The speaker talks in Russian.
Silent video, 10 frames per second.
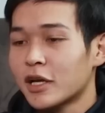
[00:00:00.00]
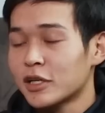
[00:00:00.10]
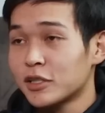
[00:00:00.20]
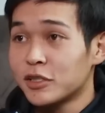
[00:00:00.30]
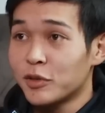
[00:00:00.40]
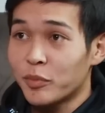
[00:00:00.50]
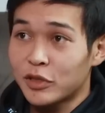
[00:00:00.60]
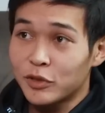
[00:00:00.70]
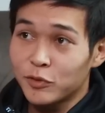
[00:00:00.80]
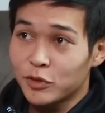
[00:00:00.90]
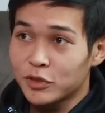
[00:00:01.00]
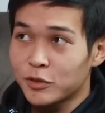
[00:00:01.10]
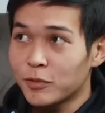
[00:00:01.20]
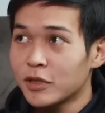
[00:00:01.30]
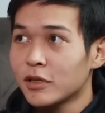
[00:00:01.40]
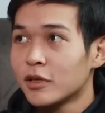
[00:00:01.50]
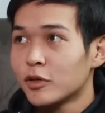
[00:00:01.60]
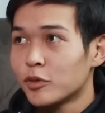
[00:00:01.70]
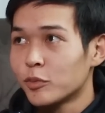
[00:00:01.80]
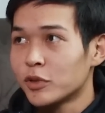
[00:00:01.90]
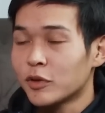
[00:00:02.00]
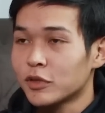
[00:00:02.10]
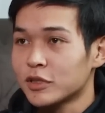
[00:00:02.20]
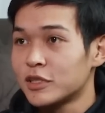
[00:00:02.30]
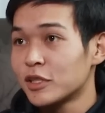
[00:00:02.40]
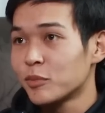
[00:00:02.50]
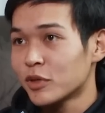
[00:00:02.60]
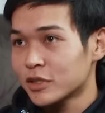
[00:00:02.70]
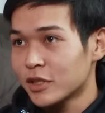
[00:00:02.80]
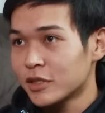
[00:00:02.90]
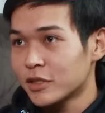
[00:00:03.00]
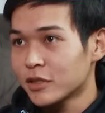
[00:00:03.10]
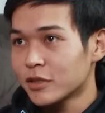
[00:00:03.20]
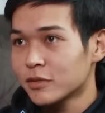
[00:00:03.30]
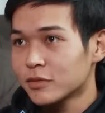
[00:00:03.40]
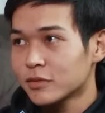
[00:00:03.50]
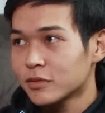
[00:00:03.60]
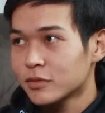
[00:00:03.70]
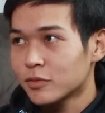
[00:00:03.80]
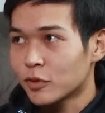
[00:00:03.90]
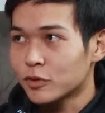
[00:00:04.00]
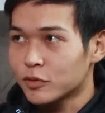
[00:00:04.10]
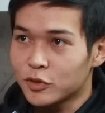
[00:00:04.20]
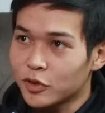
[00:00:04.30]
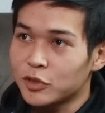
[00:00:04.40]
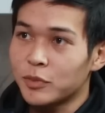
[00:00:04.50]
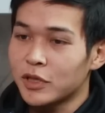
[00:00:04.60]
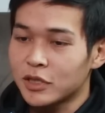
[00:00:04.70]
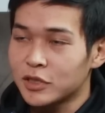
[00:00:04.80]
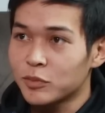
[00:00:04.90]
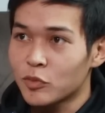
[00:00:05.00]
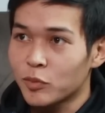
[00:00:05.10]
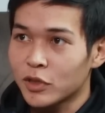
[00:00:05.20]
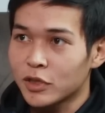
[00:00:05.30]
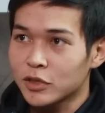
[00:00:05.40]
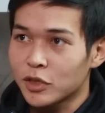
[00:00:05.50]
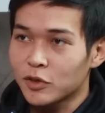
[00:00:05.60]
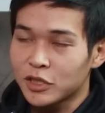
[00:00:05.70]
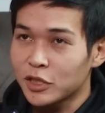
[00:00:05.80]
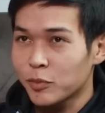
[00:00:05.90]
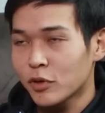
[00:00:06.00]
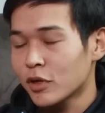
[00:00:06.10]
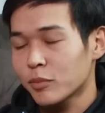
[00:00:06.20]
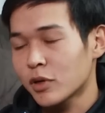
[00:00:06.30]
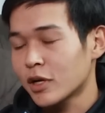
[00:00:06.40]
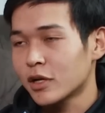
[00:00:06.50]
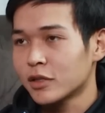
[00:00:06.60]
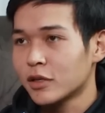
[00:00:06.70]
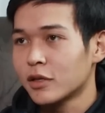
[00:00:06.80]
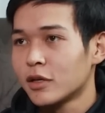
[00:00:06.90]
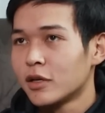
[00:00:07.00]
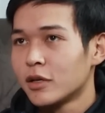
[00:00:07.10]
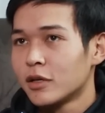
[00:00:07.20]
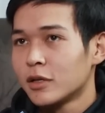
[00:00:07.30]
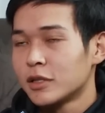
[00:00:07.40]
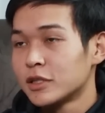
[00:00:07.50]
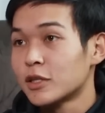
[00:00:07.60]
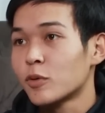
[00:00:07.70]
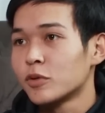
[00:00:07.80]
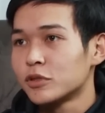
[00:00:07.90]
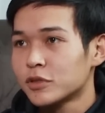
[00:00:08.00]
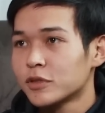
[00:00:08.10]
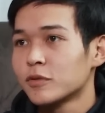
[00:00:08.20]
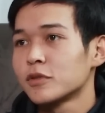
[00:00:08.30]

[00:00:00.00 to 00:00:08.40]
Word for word: я каждый день по три видео снимал, у меня вот эта сигма залетела, вот все, теперь я сигму продолжаю до тех пор, пока она не закончится.